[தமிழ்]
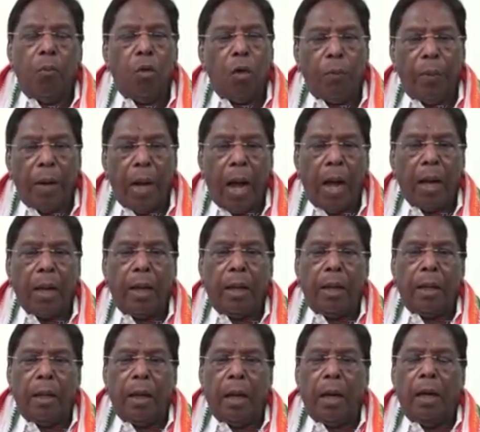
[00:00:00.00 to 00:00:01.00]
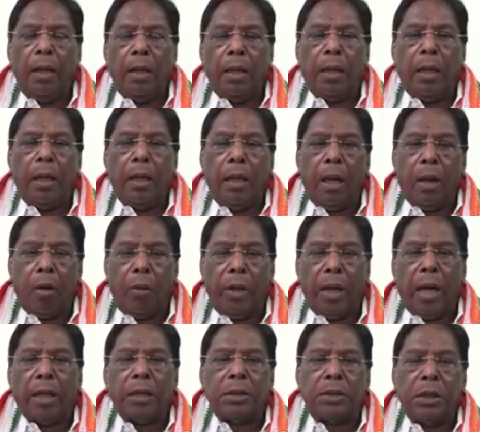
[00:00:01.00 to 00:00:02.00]
முழுமையாக எங்களுக்கு
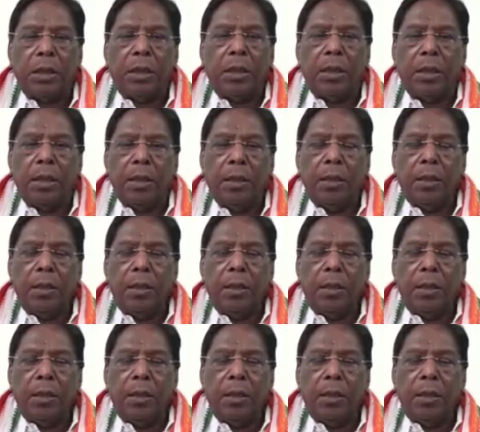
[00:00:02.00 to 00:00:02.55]
எங்களுடைய அரசுக்கு